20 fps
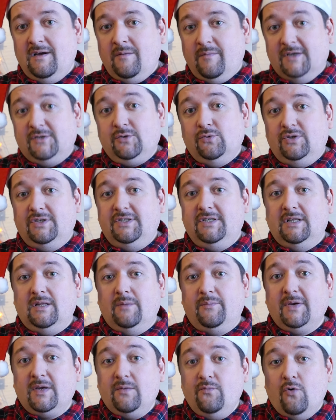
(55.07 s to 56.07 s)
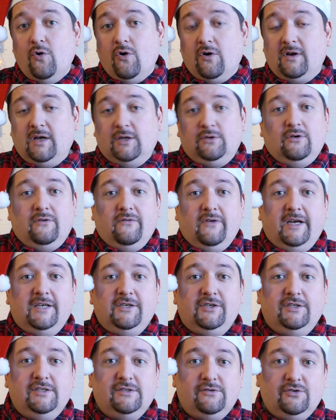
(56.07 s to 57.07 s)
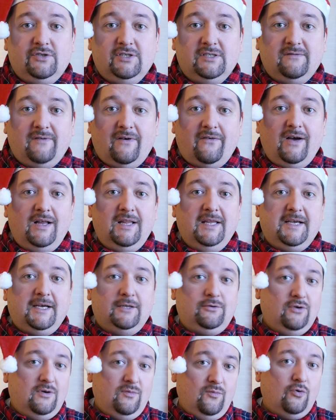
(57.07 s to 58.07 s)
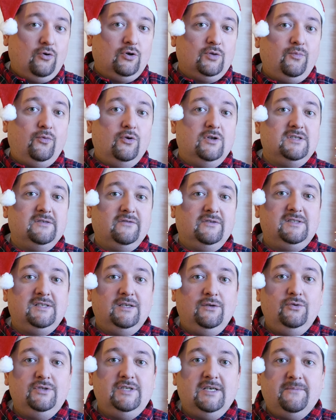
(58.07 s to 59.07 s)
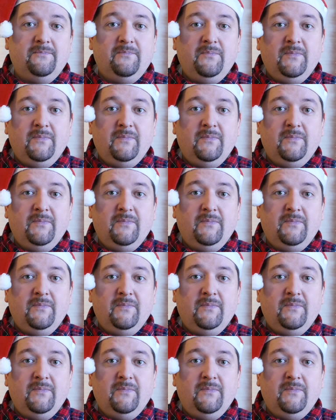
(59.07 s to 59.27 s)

по сути дела, прибор, которого раньше не существовало и которым могут пользоваться люди,